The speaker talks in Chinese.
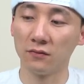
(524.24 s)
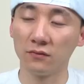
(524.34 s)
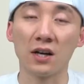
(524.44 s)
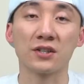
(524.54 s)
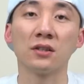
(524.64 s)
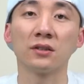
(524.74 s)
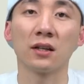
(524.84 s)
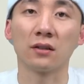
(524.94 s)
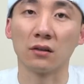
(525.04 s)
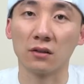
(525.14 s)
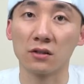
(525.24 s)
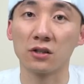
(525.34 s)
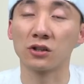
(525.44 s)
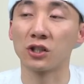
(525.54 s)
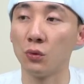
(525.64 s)
外星电脑呢，
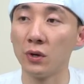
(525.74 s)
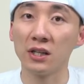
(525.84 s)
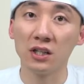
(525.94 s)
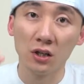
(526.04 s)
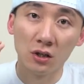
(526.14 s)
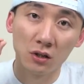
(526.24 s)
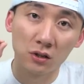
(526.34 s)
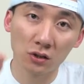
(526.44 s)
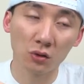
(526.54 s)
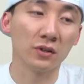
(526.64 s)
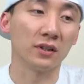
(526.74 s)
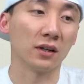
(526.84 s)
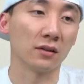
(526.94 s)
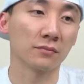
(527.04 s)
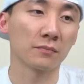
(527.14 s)
要稍微重一点，